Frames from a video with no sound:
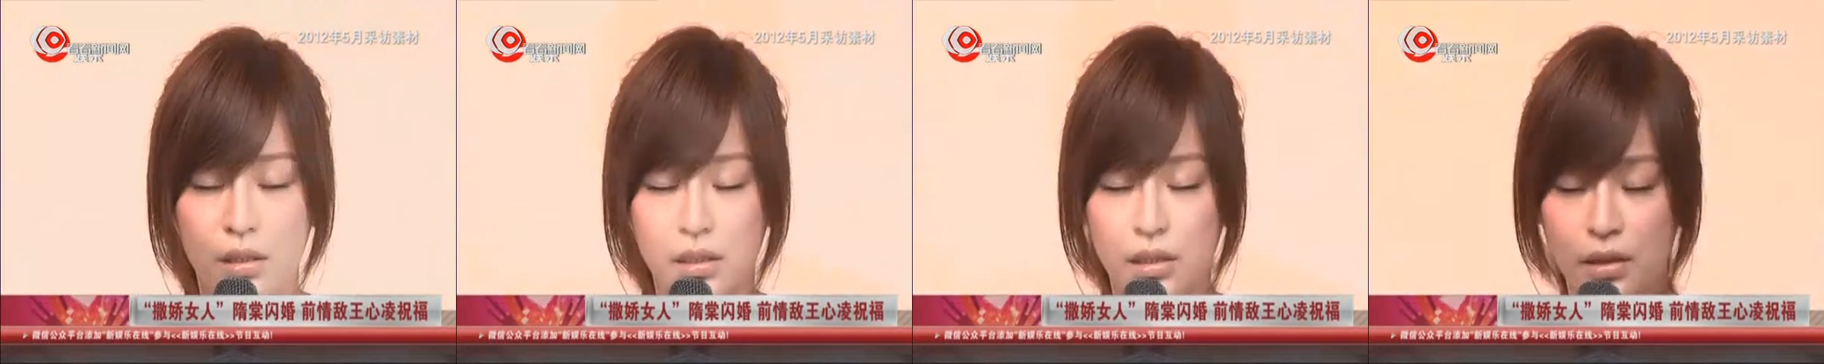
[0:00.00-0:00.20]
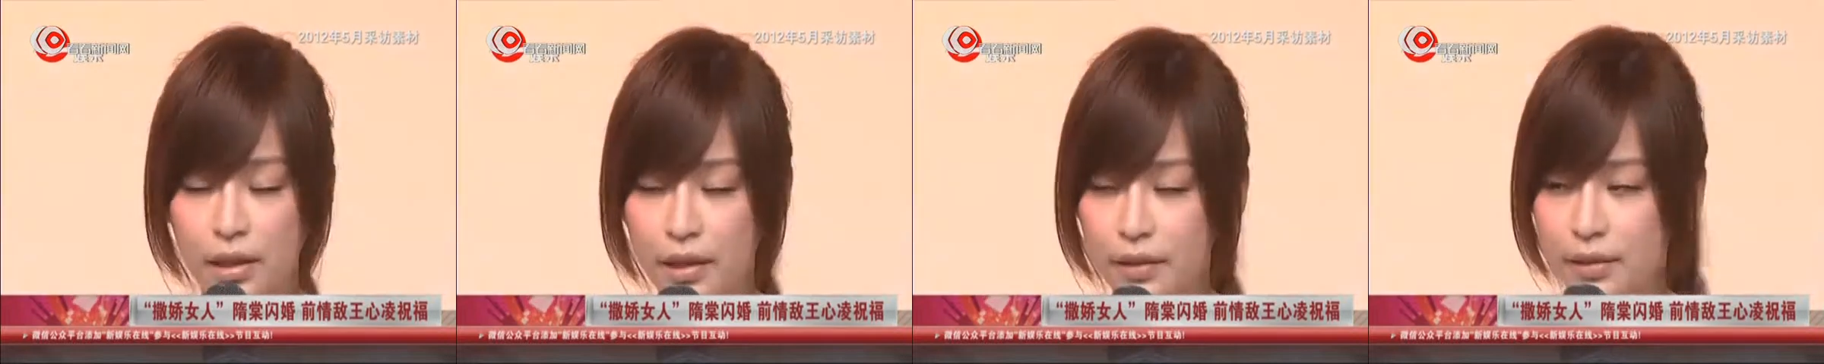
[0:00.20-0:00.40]

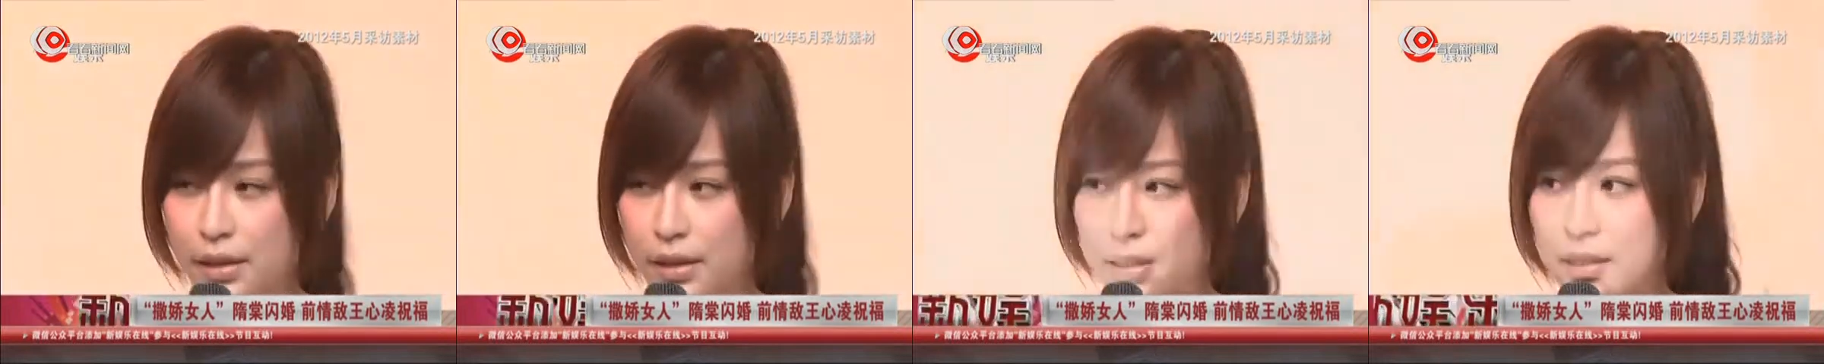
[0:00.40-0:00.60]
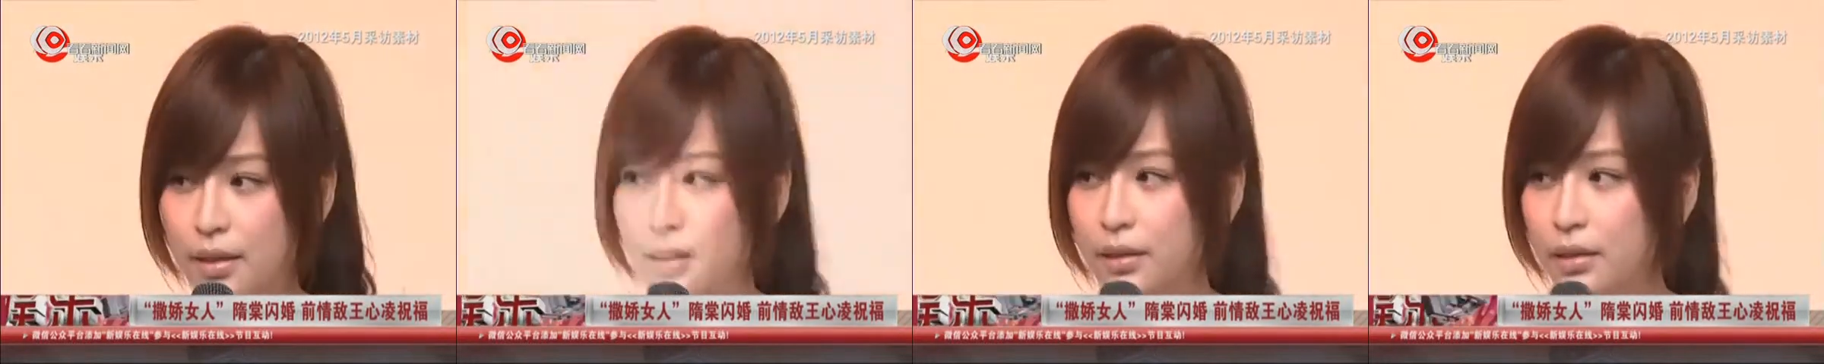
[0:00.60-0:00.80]
直到
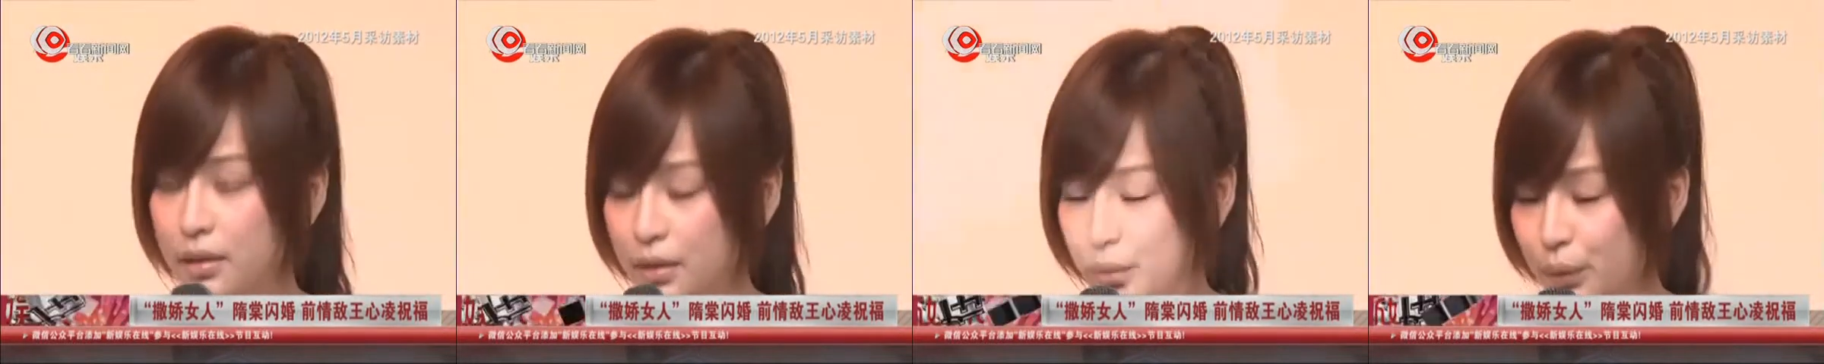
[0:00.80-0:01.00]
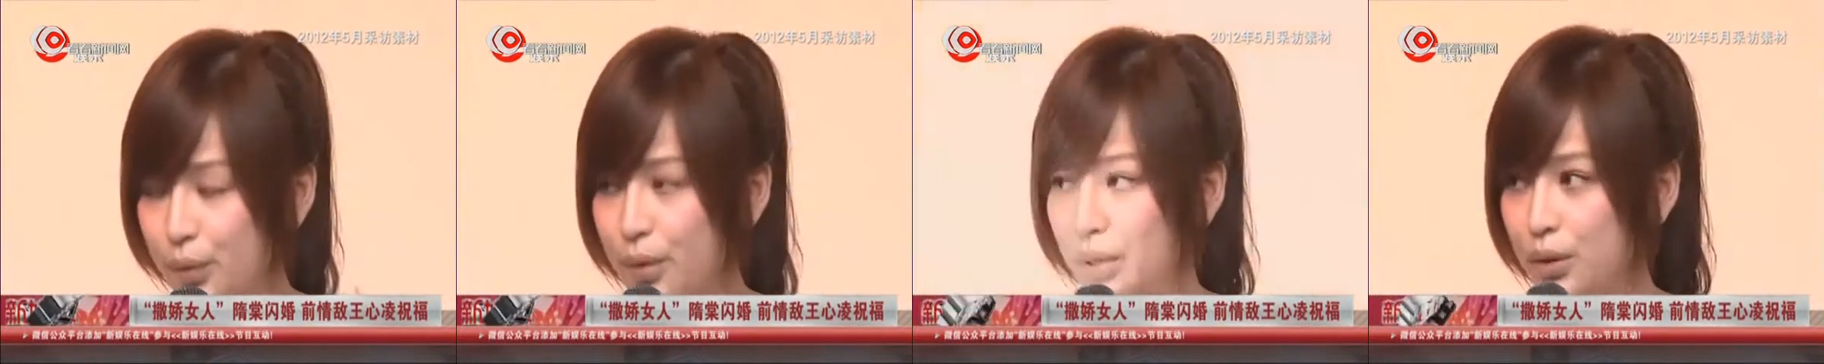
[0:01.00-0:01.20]
今年
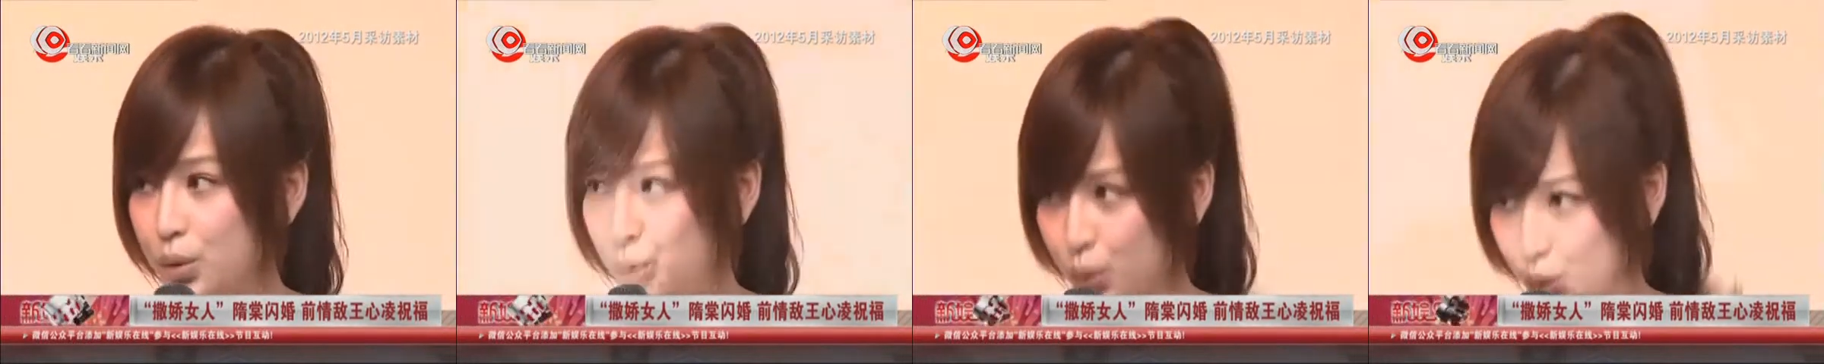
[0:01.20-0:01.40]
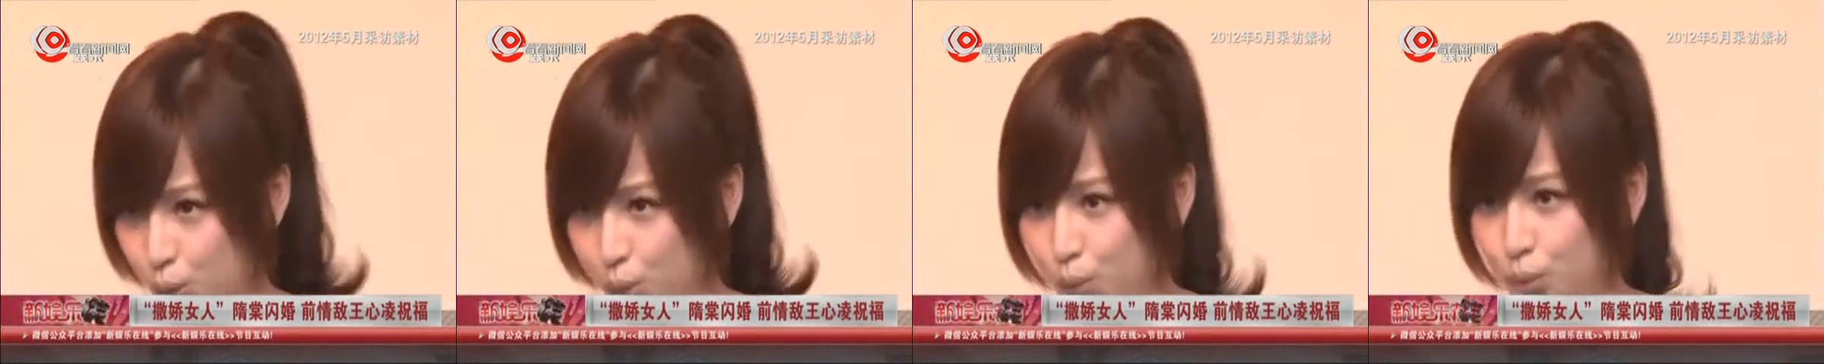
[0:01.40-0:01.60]
二月
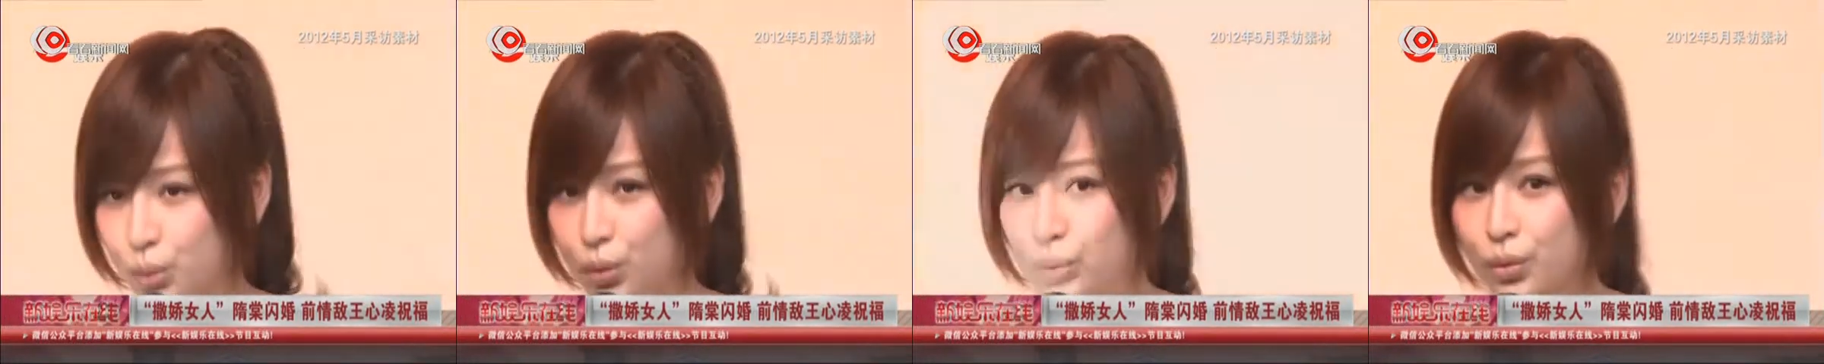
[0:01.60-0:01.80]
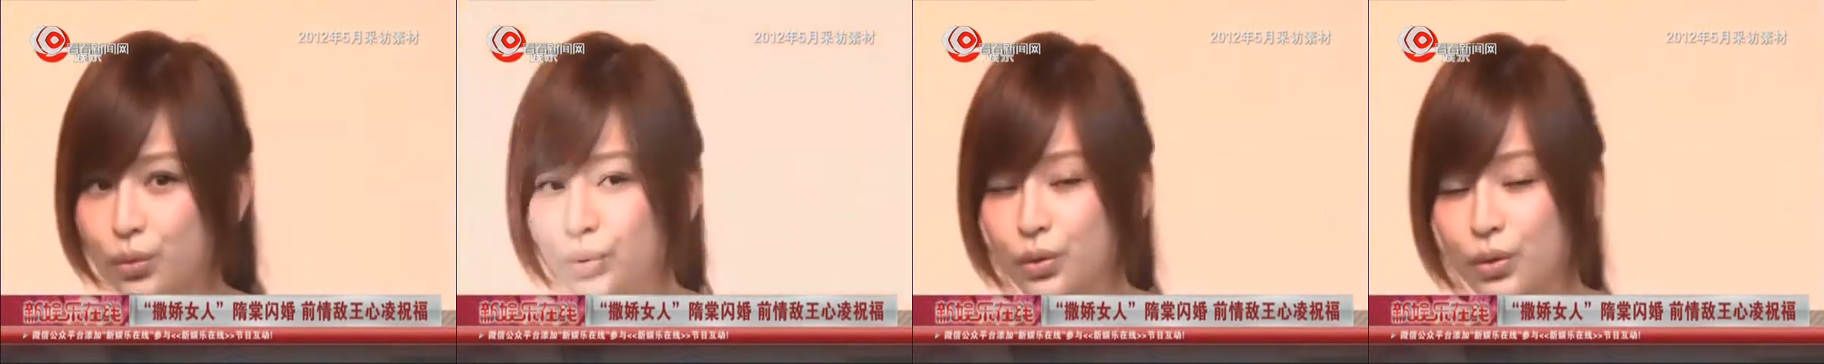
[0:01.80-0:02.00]

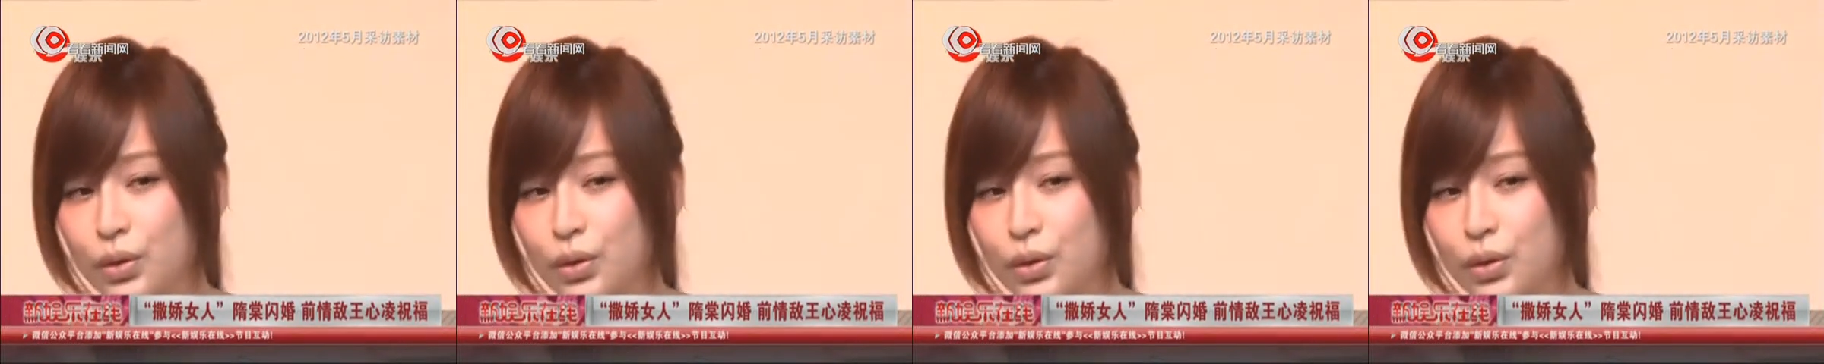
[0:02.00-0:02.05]
初，